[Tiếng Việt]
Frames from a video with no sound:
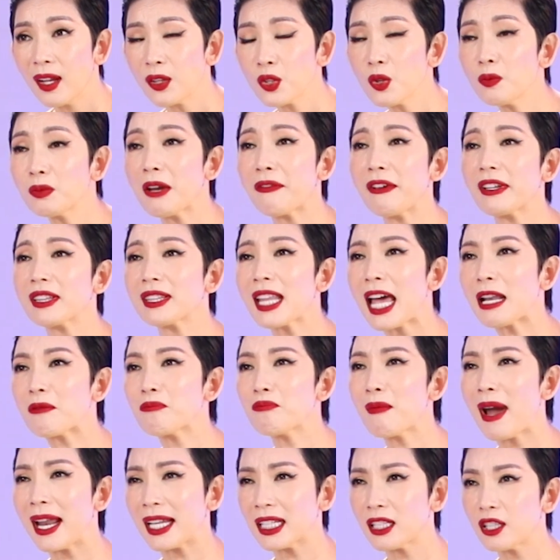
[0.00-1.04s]
chúng ta phải tách
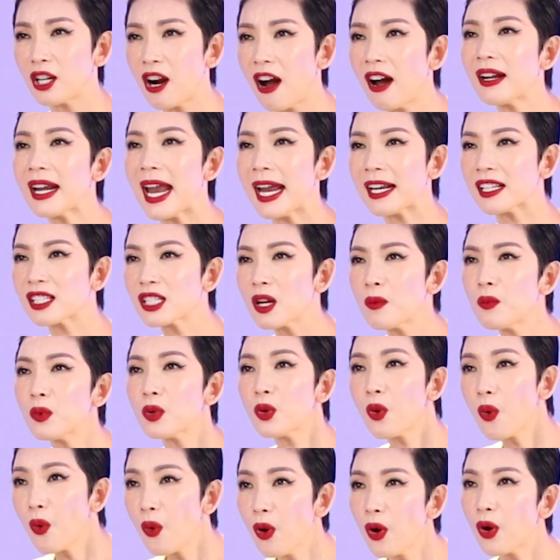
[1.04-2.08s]
bạch rõ ràng trong
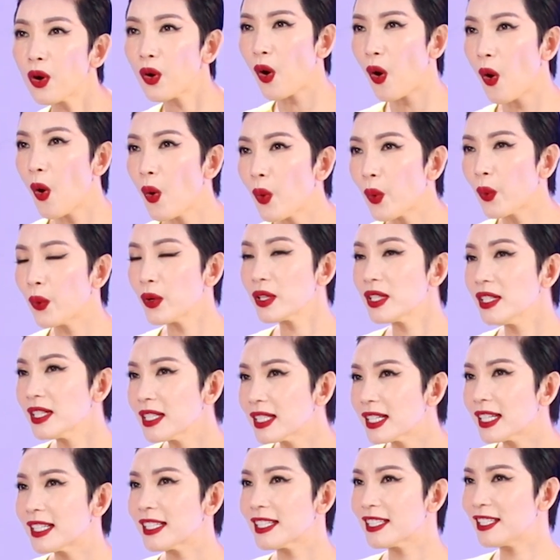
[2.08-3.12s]
khuôn khổ của chương
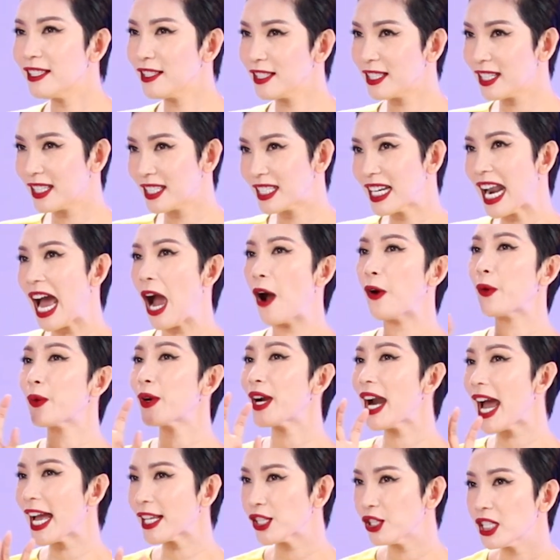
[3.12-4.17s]
trình chương trình nào
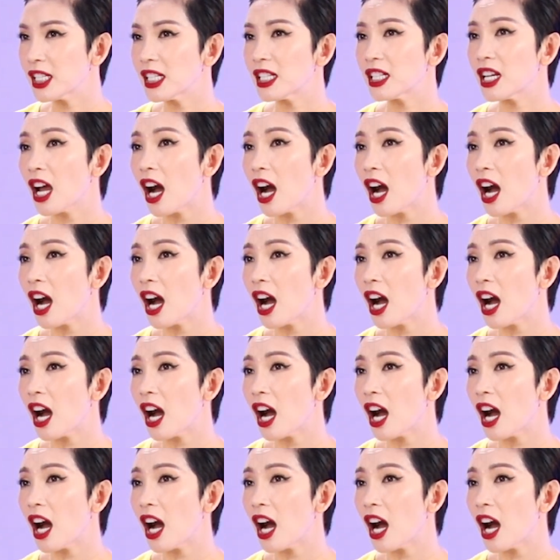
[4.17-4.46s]
ra chương trình